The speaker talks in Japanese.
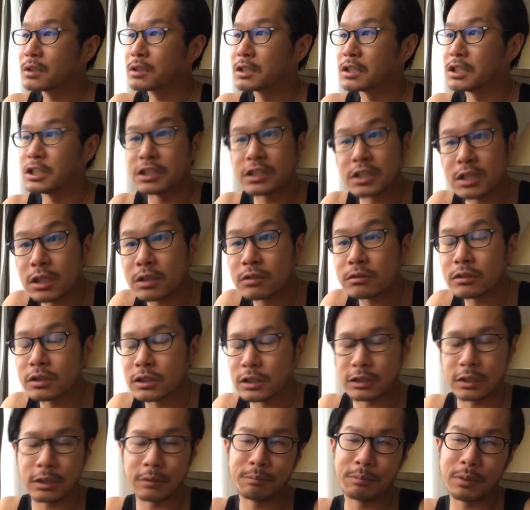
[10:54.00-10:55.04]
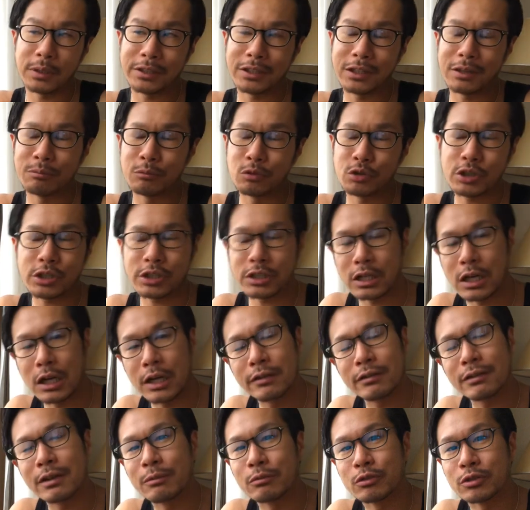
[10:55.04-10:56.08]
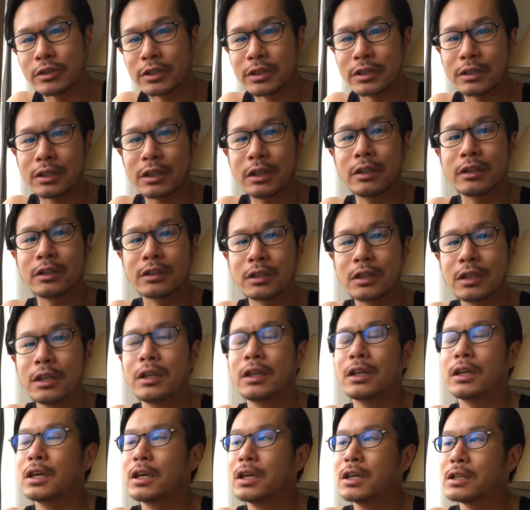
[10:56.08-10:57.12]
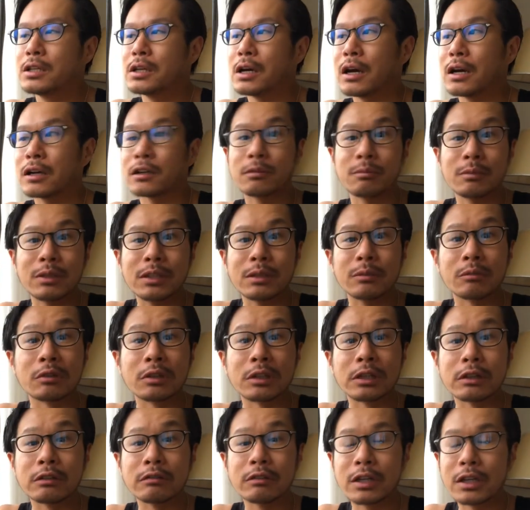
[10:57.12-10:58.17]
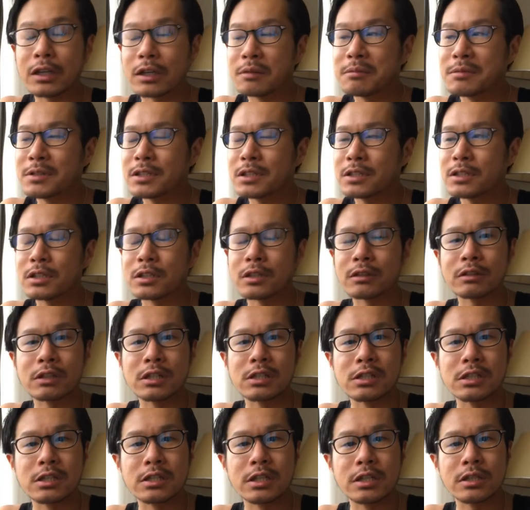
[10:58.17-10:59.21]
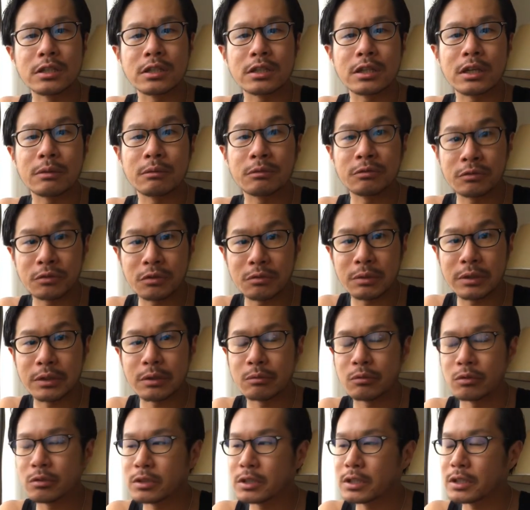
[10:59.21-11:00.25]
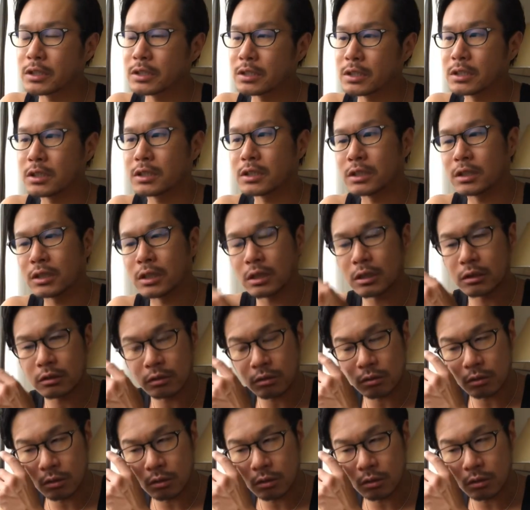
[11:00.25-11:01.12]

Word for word: 聞いちゃうって言ったパターンもしかしたらあるかもしれないんであくまでもね上から目線じゃなくて自政治会も含めて申し上げさせていただく